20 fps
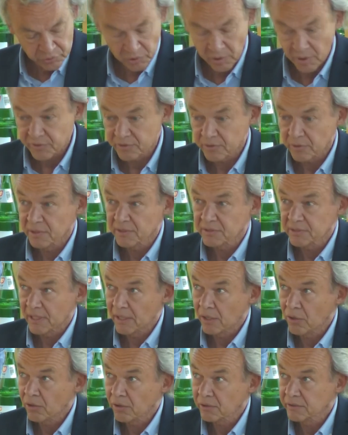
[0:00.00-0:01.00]
dort soll es
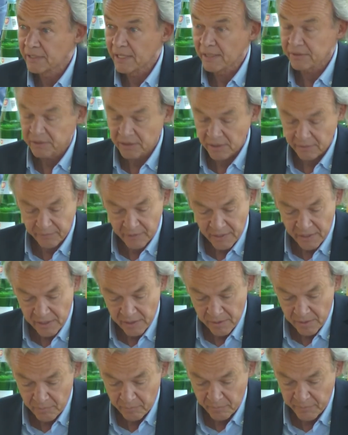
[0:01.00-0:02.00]
auch nach der
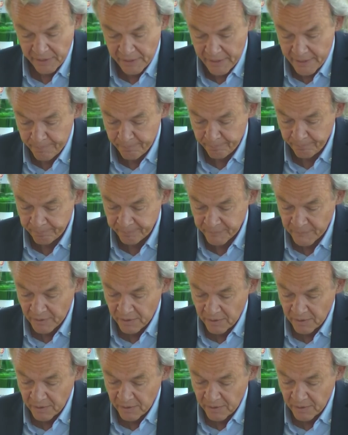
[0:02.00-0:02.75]
Wahl bleiben.